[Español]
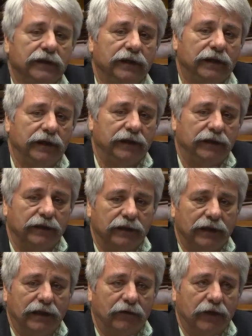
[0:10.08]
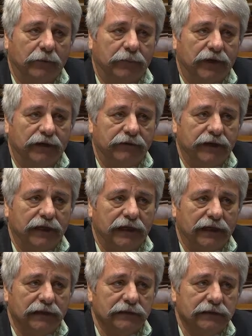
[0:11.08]
en la hora
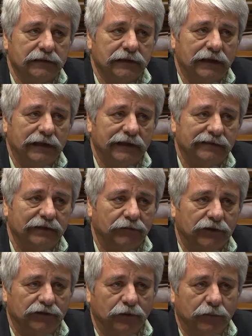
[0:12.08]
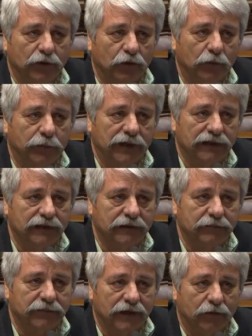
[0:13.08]
previa la situación preocupante
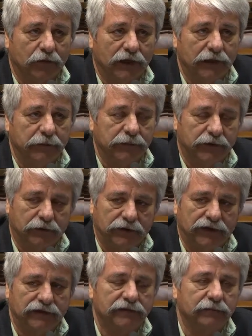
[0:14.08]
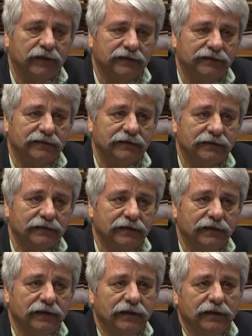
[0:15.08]
en Paraguay, pero que es más
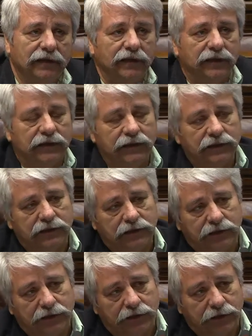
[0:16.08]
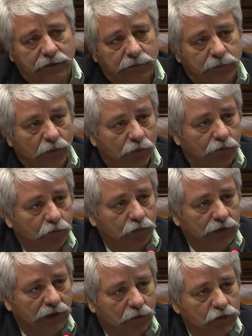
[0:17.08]
este,
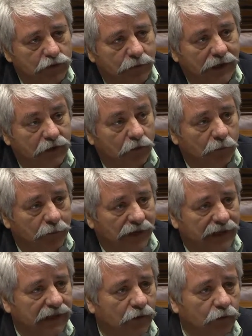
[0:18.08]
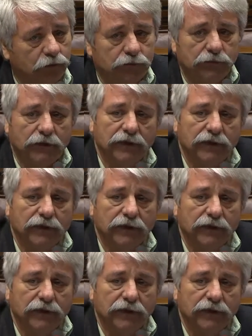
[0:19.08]
profunda, mucho más compleja aún.